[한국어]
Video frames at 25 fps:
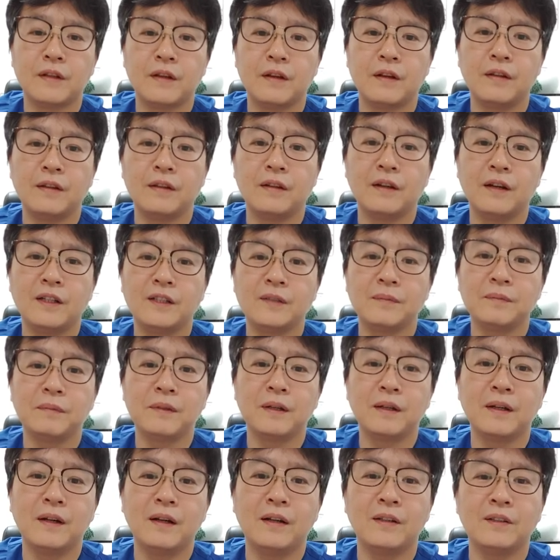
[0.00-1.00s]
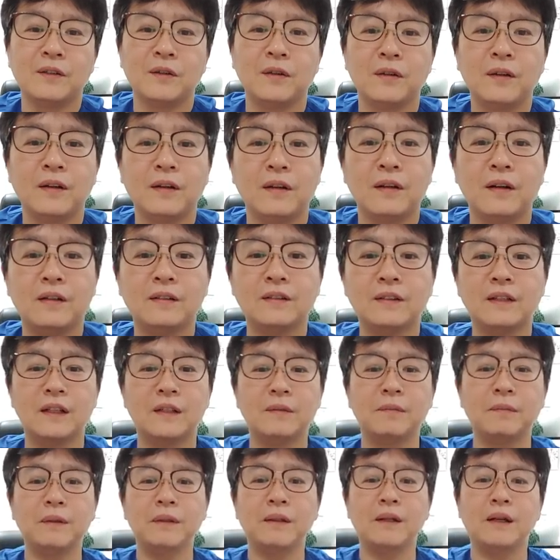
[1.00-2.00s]
안녕하십니까 정형외
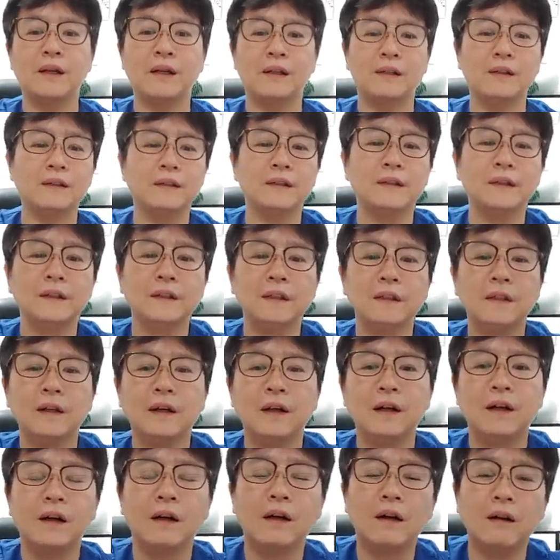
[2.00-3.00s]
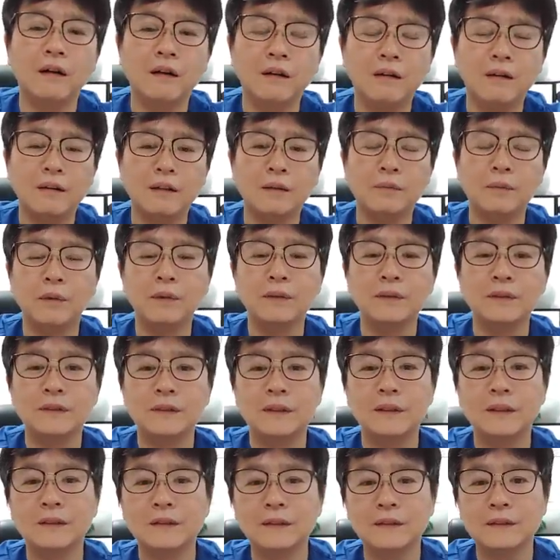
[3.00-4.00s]
강찬입니다 어, 이번
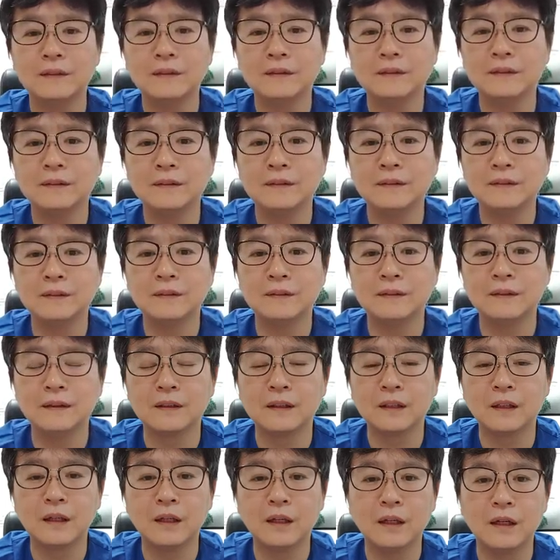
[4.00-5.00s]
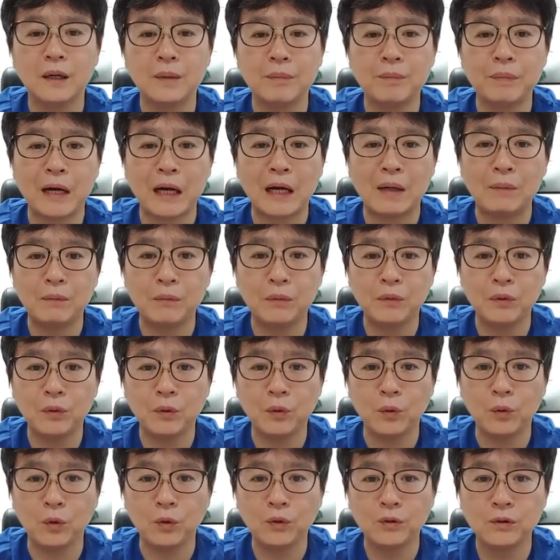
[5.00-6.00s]
시간에는 그 발목
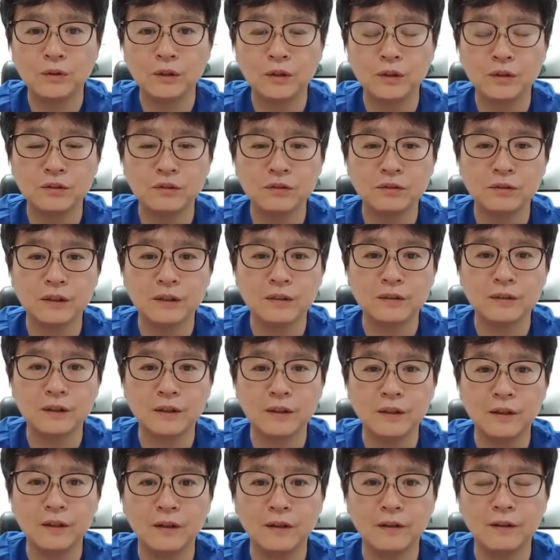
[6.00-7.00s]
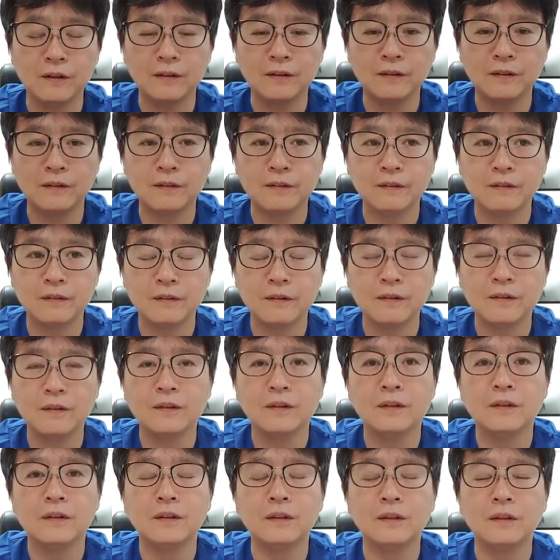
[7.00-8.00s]
골절 중에서요
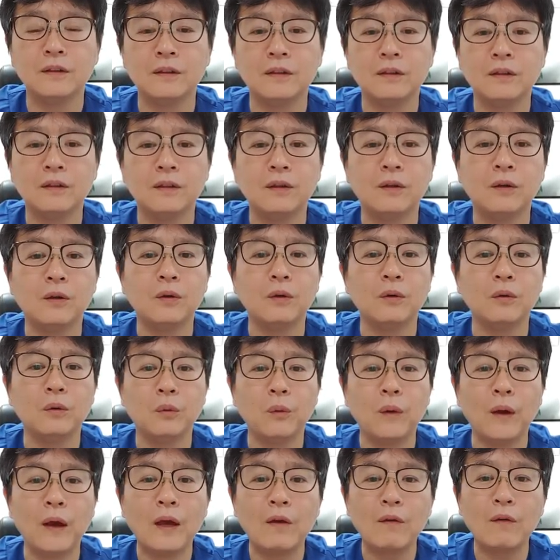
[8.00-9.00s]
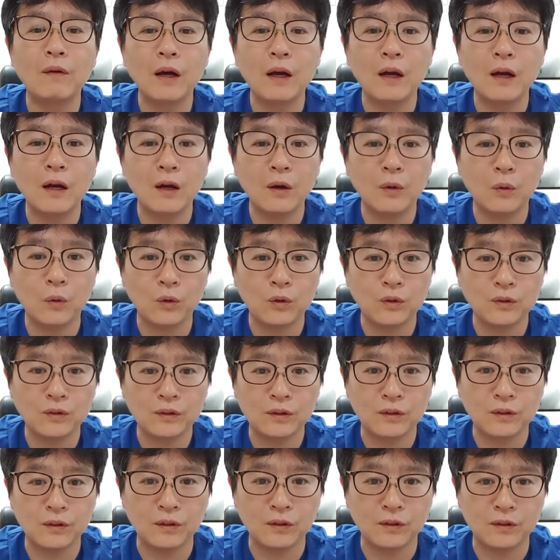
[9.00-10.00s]
어, 외과
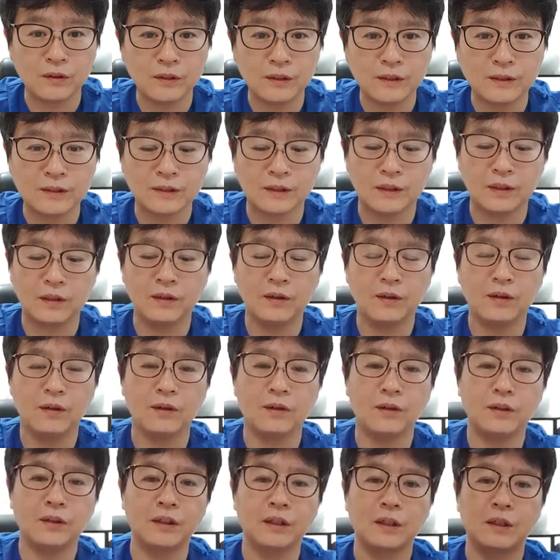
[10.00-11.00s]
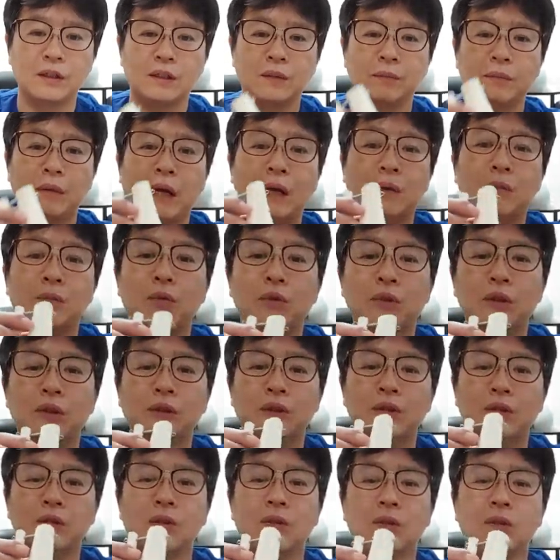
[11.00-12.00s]
골절이 있어요 이게
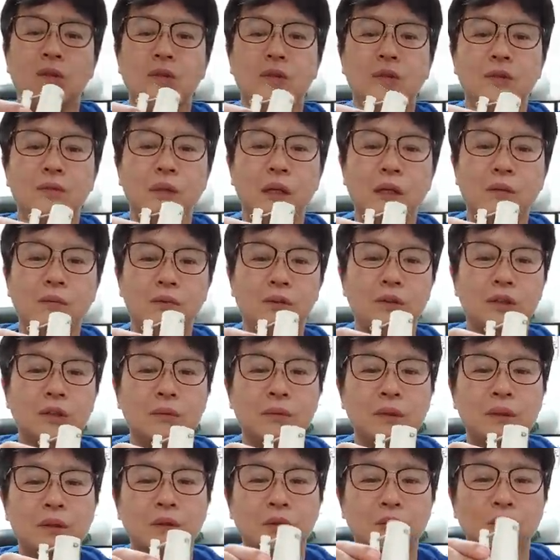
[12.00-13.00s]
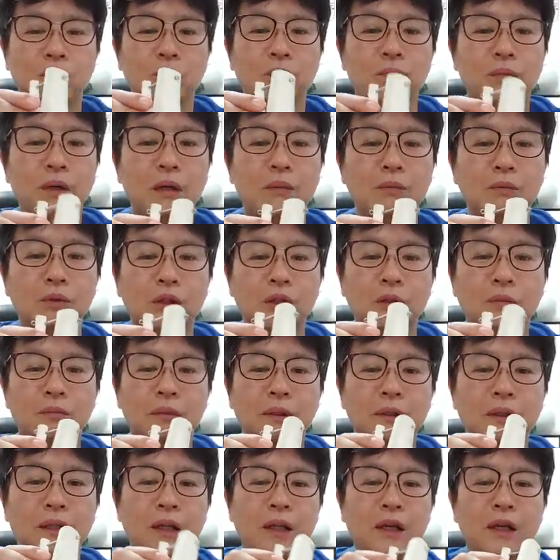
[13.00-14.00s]
발목이죠 발목이면 오른
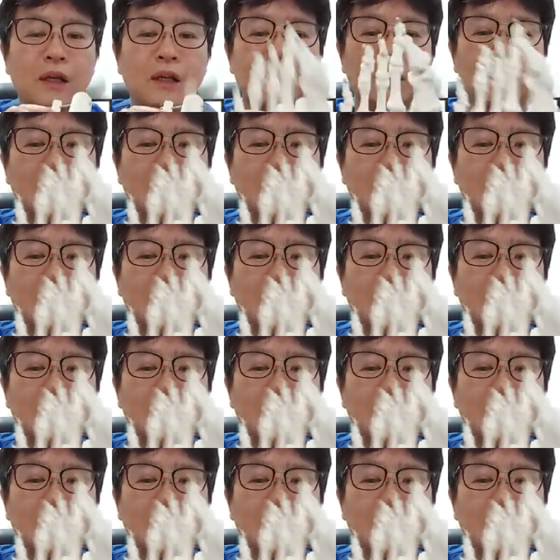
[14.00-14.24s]
발목입니다